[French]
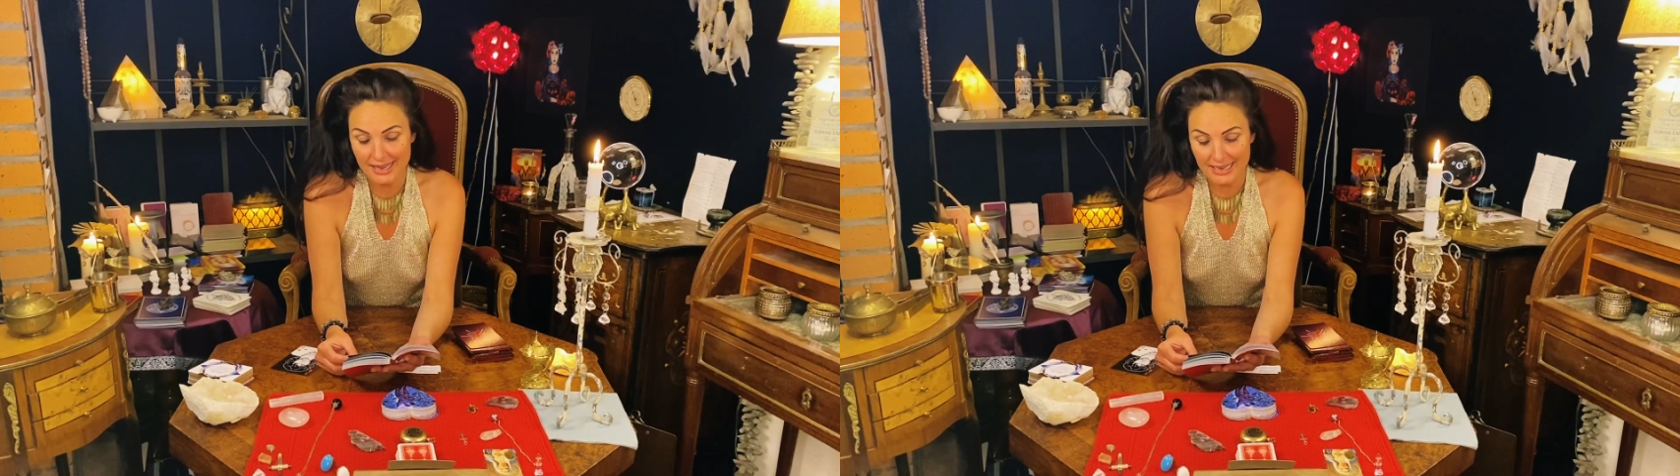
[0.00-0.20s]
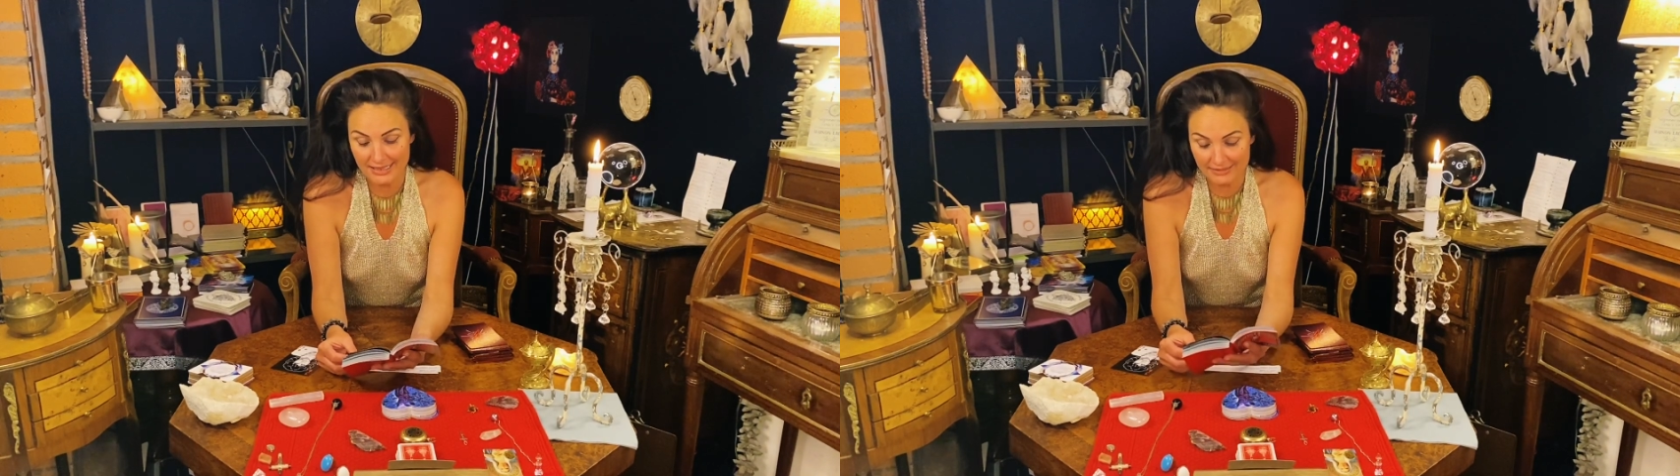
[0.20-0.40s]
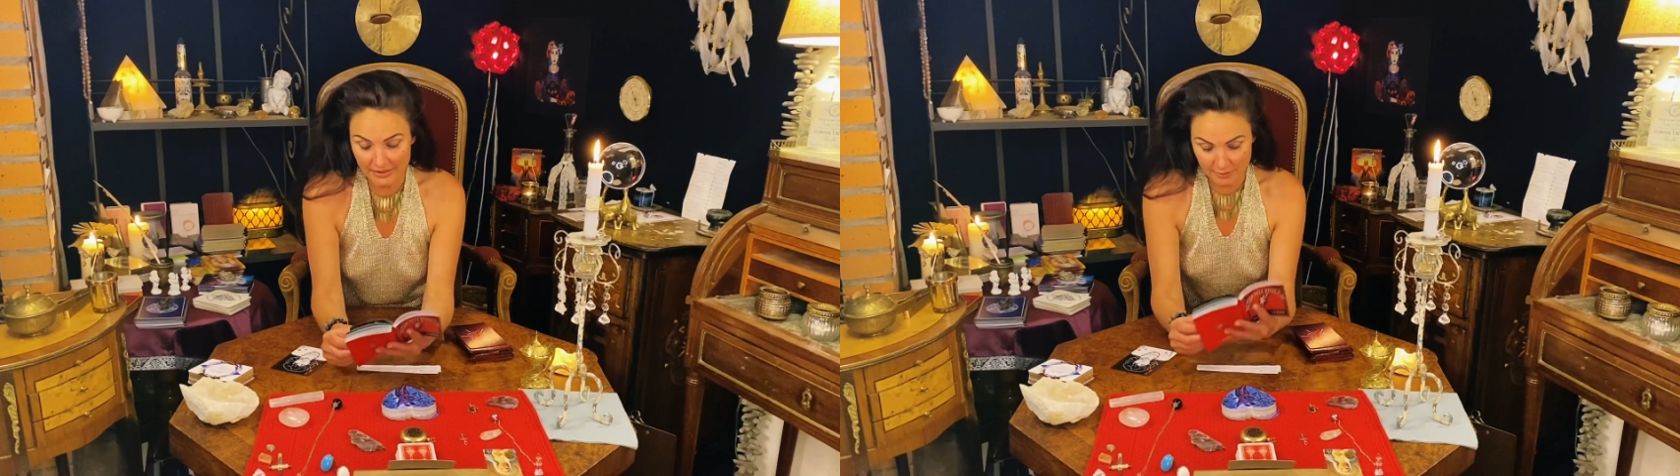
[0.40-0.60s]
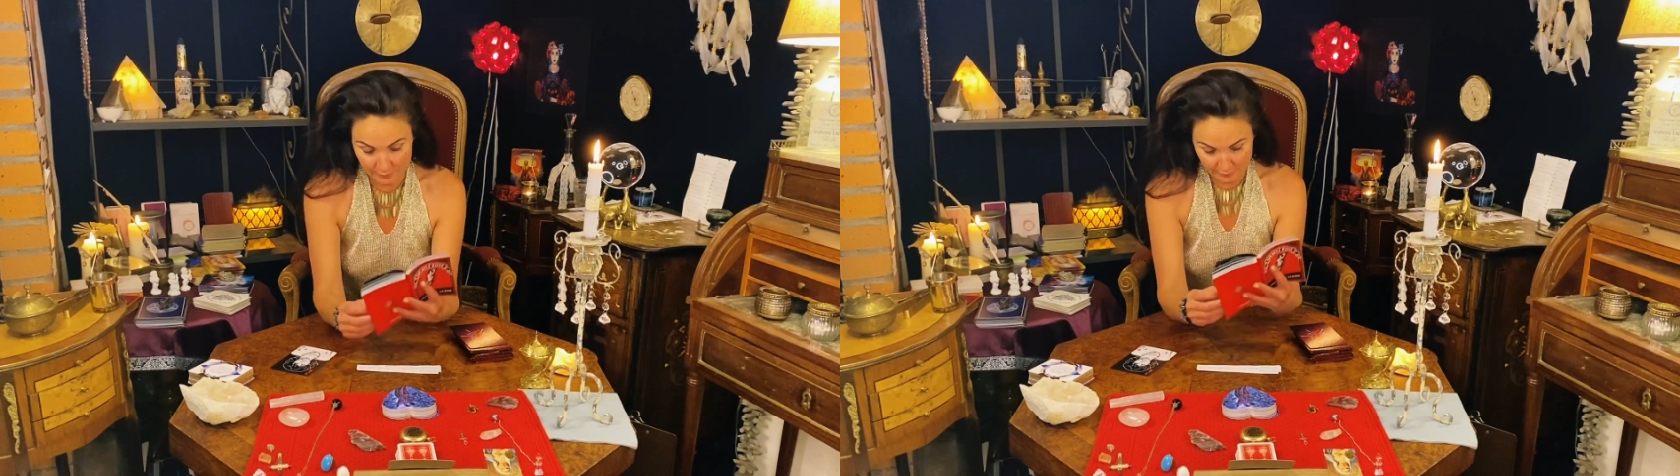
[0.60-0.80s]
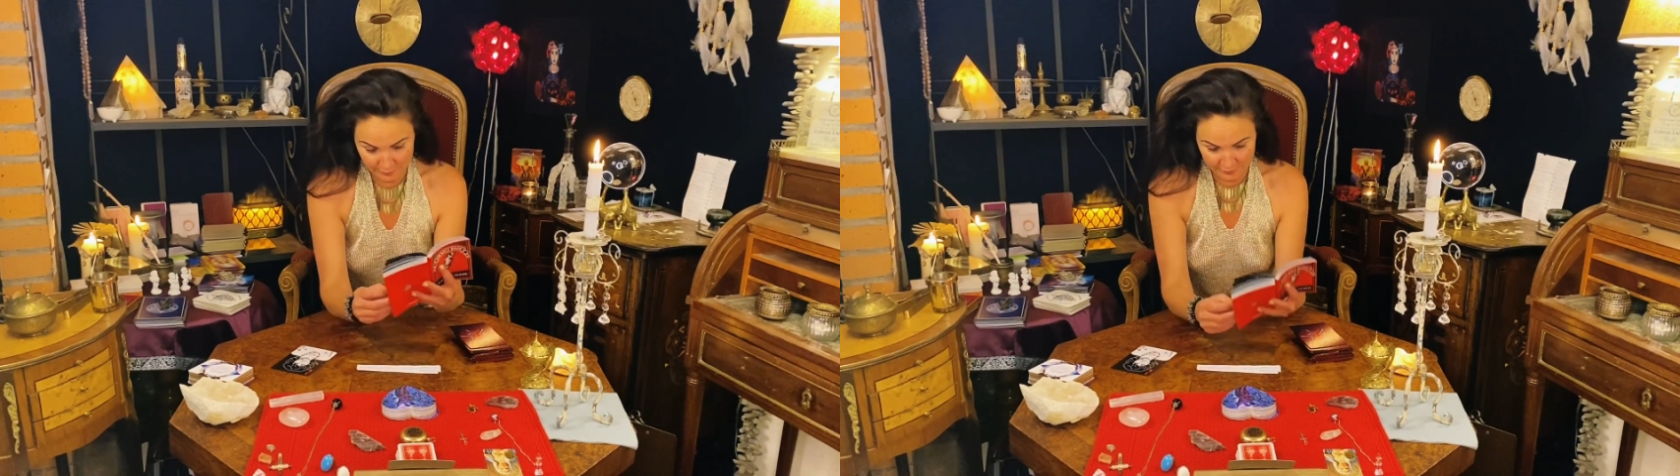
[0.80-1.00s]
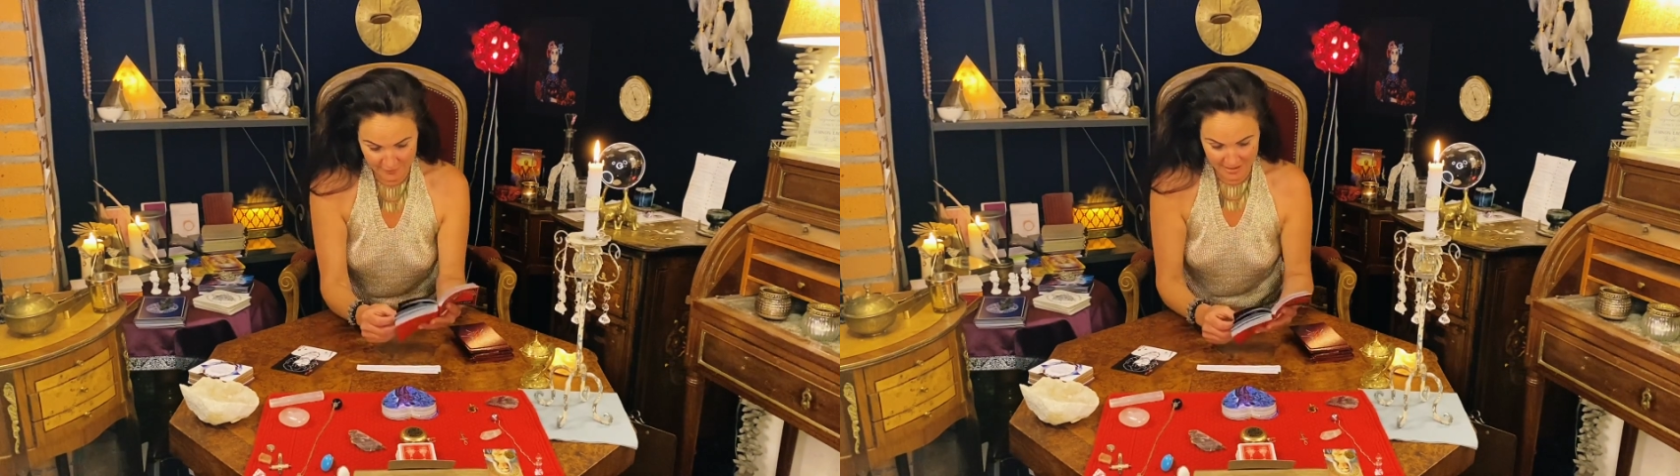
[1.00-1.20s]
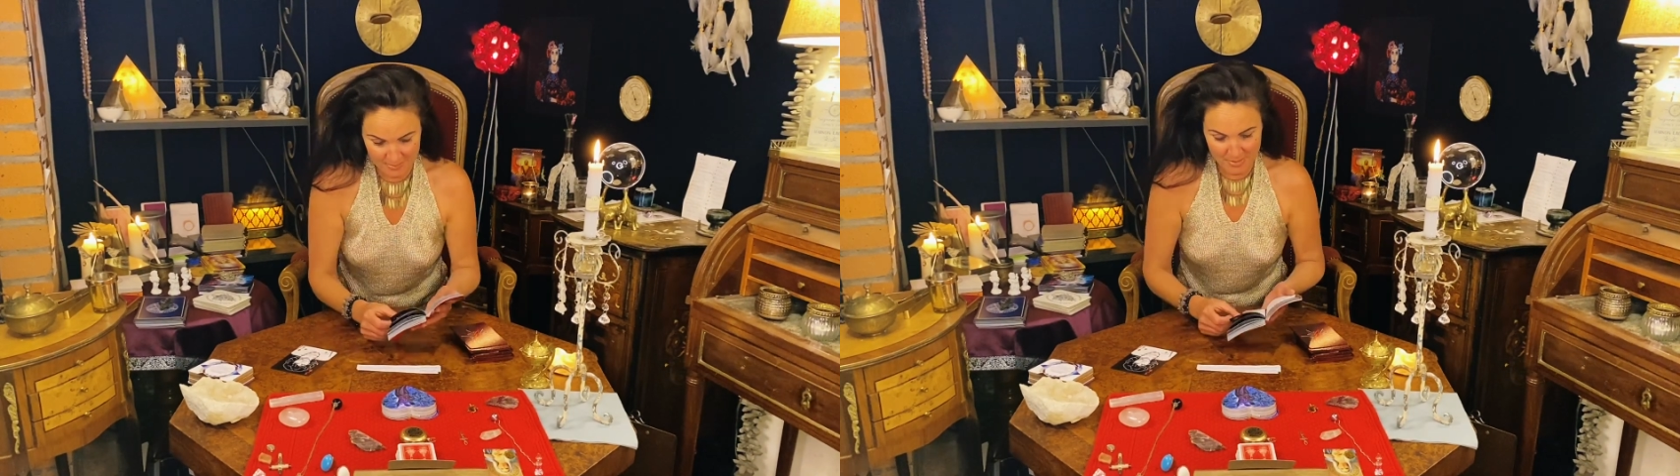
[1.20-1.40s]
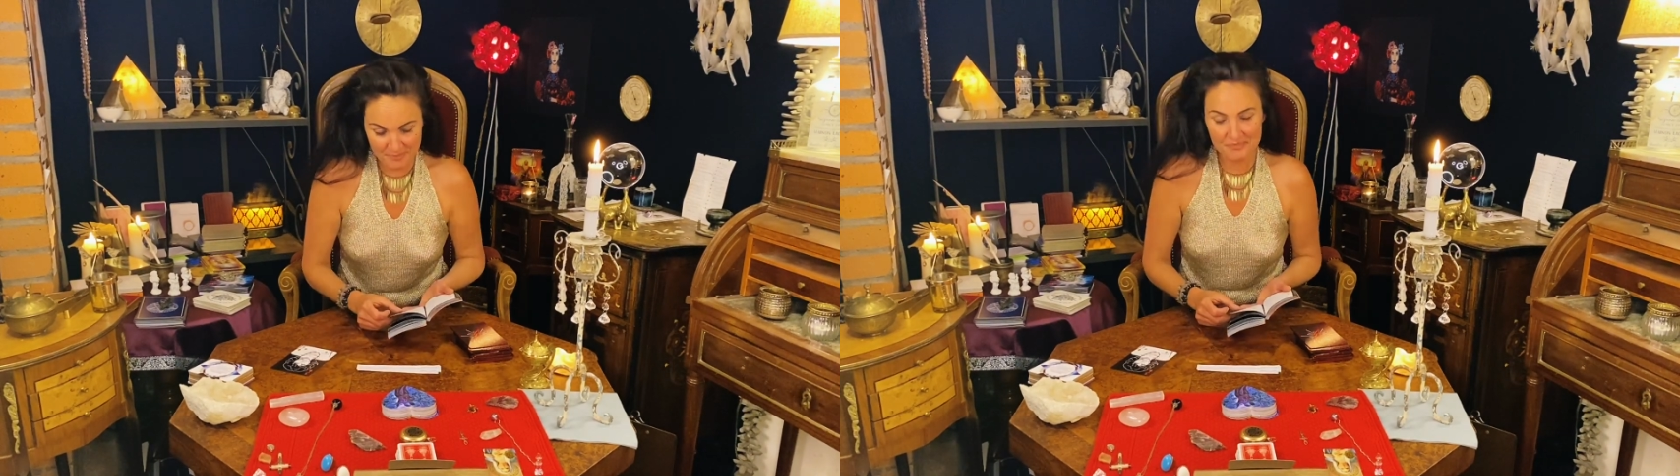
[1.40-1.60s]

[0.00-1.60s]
la terre ferme.